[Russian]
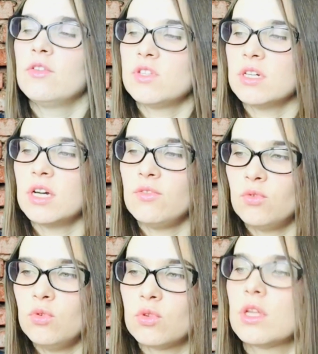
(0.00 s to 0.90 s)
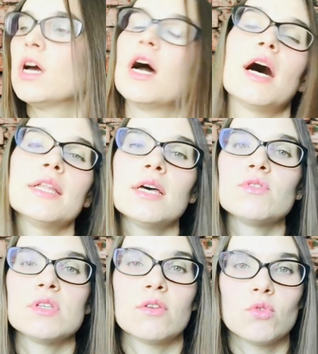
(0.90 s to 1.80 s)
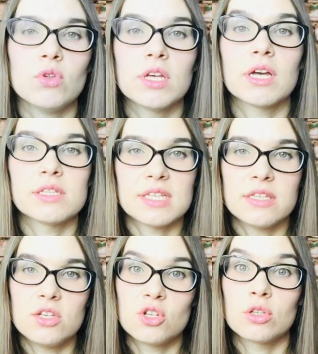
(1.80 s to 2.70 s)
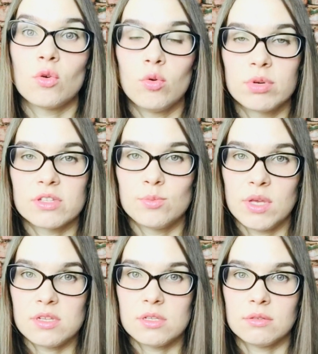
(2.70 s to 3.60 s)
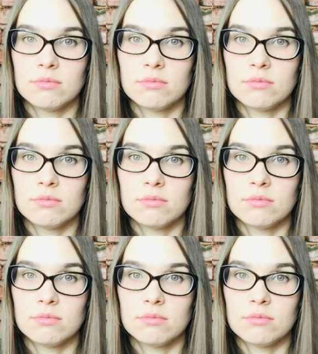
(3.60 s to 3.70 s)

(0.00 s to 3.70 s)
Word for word: все кайфуют, она все равно до конца держит образ песни.